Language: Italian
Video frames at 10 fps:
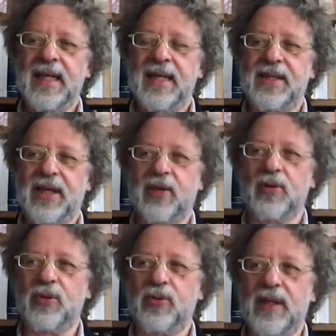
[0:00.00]

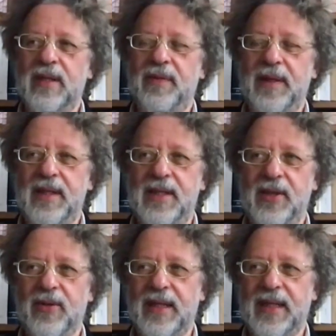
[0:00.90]
secondo una
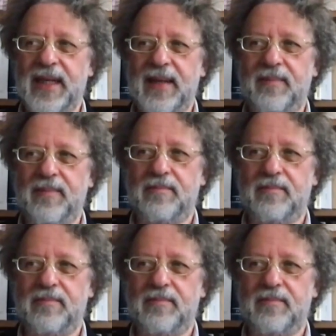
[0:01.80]
definizione che